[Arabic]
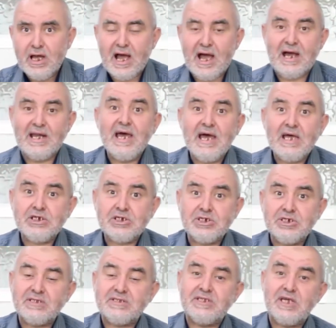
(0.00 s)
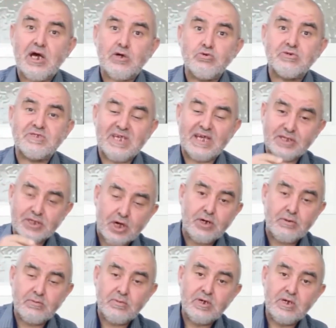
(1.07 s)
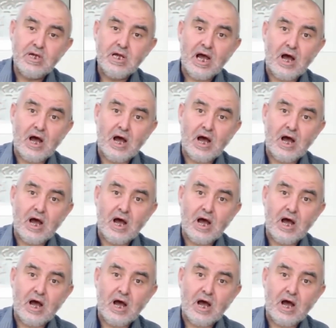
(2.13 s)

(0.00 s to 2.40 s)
علاش الناس ياخذوا سانتروم